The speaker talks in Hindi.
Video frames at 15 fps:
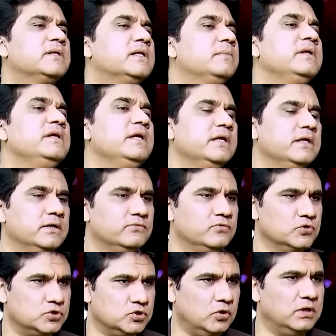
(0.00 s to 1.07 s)
ये मतलब नहीं है कि
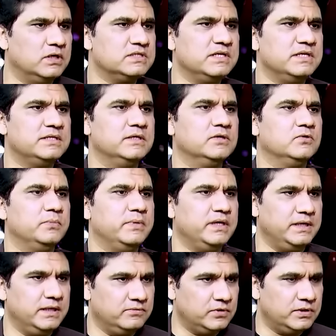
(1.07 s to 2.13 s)
वो स्कॉलर्स नहीं थे
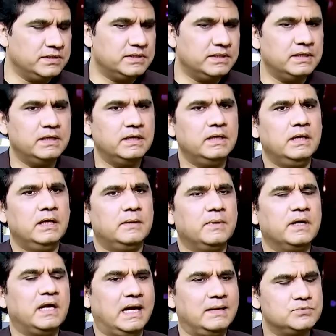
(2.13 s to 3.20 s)
उनमें या वो नहीं थे
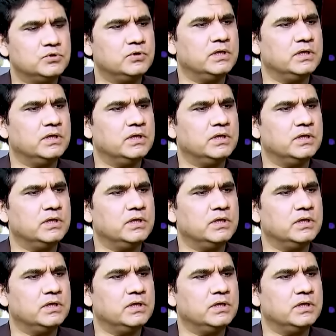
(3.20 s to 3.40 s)
मगर आप